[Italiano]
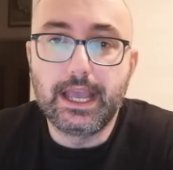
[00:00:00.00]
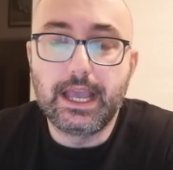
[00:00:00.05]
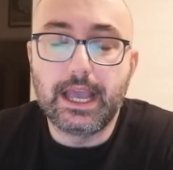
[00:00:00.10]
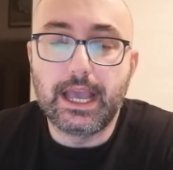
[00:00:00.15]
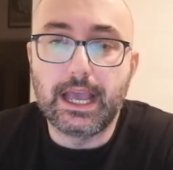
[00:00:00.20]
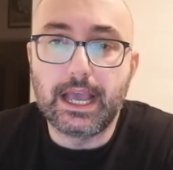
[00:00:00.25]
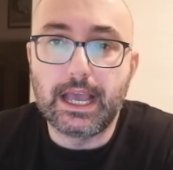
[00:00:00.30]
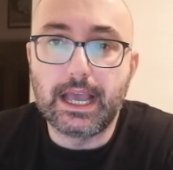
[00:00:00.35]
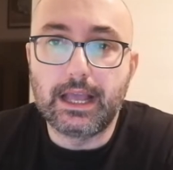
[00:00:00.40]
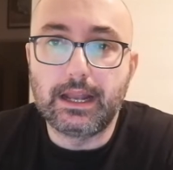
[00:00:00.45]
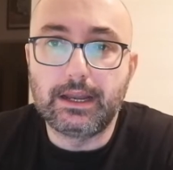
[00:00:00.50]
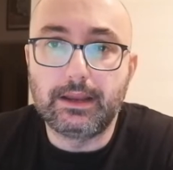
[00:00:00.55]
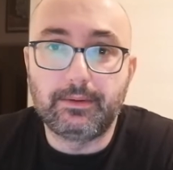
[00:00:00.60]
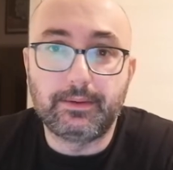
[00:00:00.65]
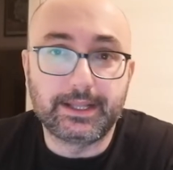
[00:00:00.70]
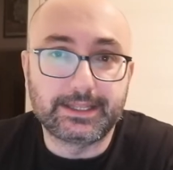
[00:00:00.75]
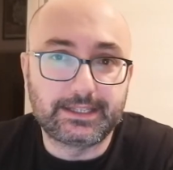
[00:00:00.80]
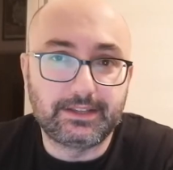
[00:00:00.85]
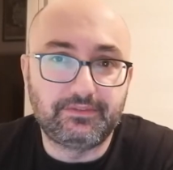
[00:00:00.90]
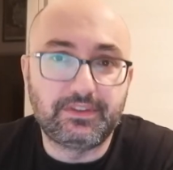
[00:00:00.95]
eh, le
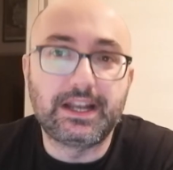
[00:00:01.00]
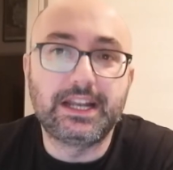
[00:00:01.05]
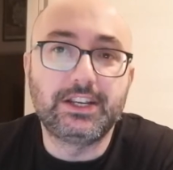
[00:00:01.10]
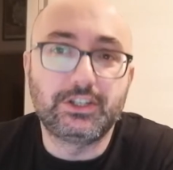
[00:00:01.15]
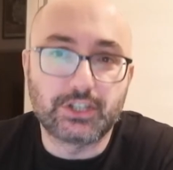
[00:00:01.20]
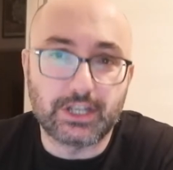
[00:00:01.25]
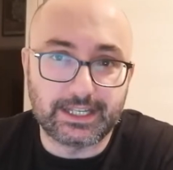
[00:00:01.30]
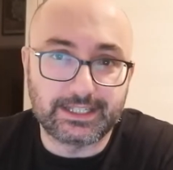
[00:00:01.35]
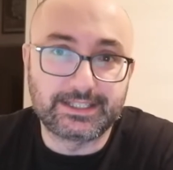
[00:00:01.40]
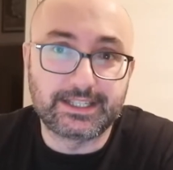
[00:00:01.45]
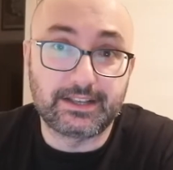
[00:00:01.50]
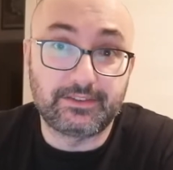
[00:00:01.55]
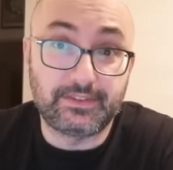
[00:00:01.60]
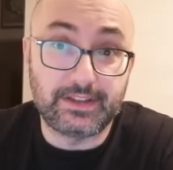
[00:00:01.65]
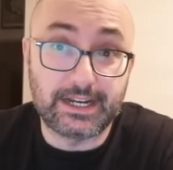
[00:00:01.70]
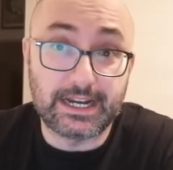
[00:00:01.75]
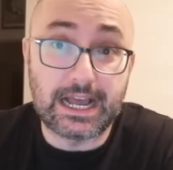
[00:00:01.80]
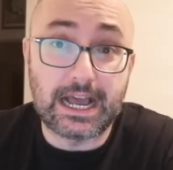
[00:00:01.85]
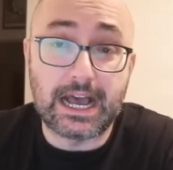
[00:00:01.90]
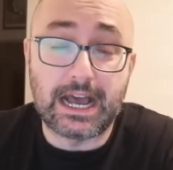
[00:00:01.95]
mette in valigia e
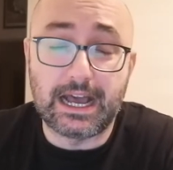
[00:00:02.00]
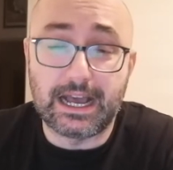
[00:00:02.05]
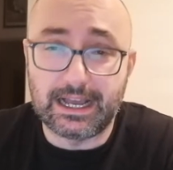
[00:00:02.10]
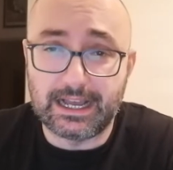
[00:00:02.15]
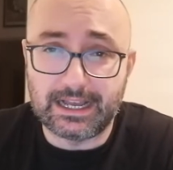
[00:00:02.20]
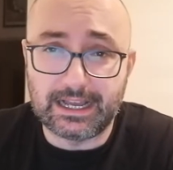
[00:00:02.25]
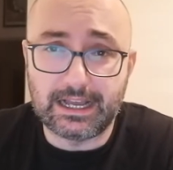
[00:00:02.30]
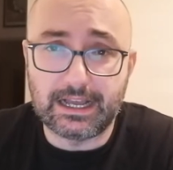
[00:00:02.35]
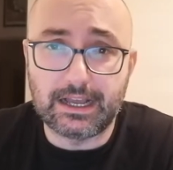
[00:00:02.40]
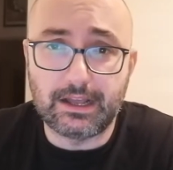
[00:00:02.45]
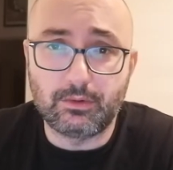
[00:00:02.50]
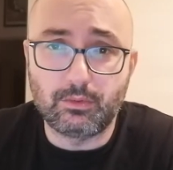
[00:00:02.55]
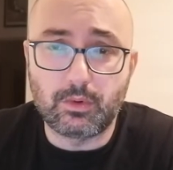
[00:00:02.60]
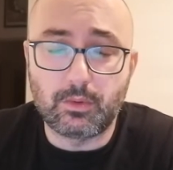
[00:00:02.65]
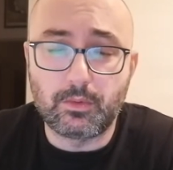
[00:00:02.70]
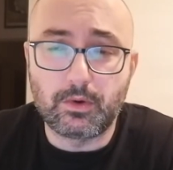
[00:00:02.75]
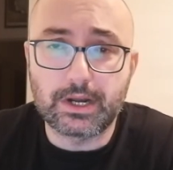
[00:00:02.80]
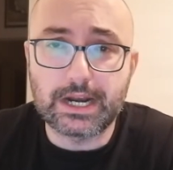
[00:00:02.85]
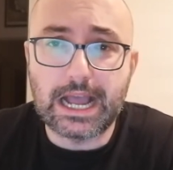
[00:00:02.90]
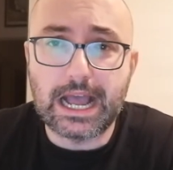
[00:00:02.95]
servirà
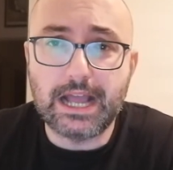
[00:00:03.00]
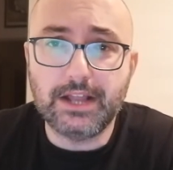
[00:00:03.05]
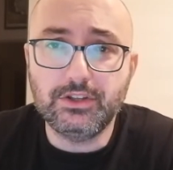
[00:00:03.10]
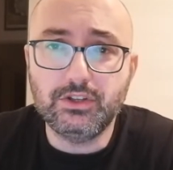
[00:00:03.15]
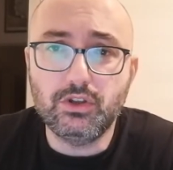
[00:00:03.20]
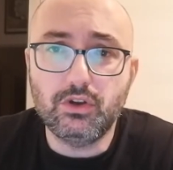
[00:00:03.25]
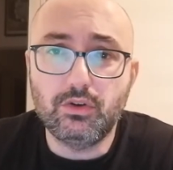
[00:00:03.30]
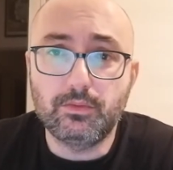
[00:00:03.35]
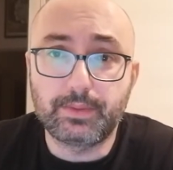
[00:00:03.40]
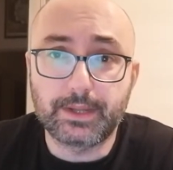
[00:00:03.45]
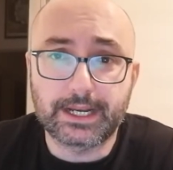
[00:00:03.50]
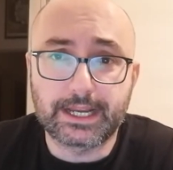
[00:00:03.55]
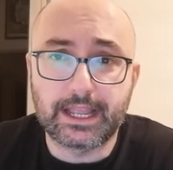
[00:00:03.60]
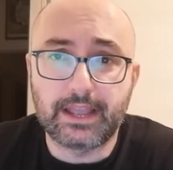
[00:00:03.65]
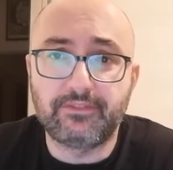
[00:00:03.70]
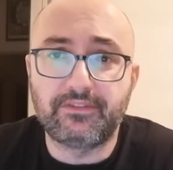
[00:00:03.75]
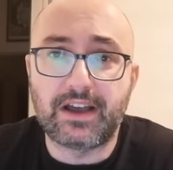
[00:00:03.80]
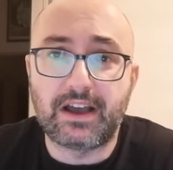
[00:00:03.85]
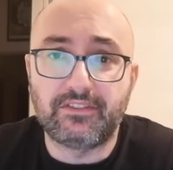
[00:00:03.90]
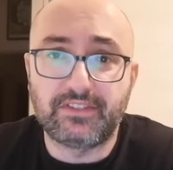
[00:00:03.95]
all'uomo ragno
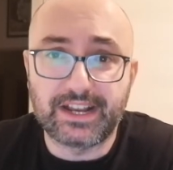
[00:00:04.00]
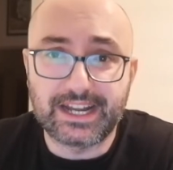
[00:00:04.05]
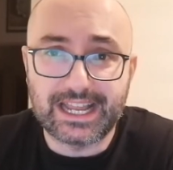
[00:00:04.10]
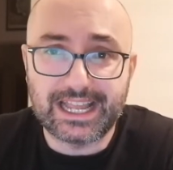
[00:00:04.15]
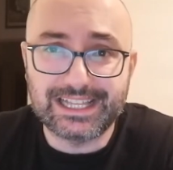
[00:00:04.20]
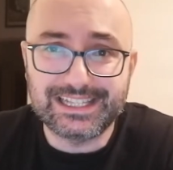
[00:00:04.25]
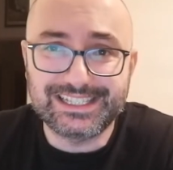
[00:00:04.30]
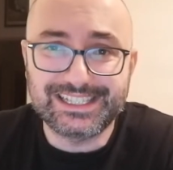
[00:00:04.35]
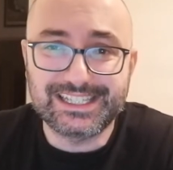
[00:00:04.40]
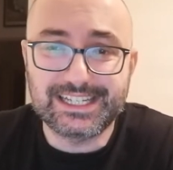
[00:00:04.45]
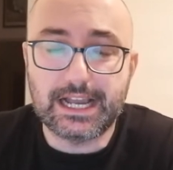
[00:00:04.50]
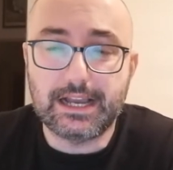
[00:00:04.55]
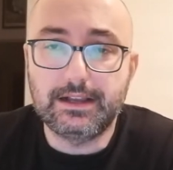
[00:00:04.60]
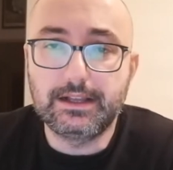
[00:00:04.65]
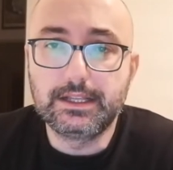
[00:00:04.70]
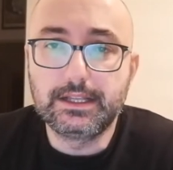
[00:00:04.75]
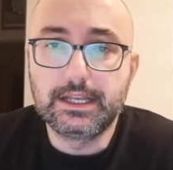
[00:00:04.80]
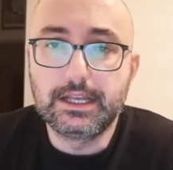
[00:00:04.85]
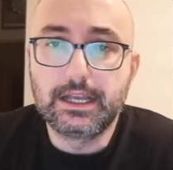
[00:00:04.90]
perché va a Venezia,